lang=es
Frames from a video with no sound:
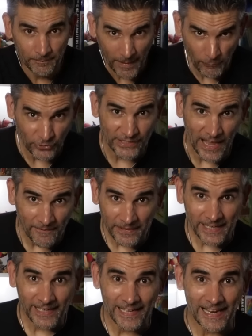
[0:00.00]
Vamos a
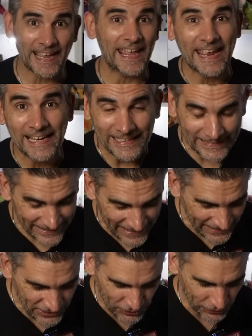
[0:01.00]
abrirle el
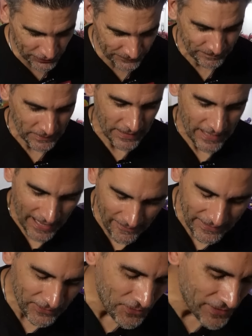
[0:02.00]
techo, a
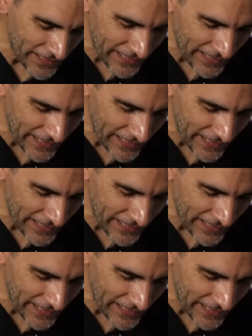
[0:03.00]
ver con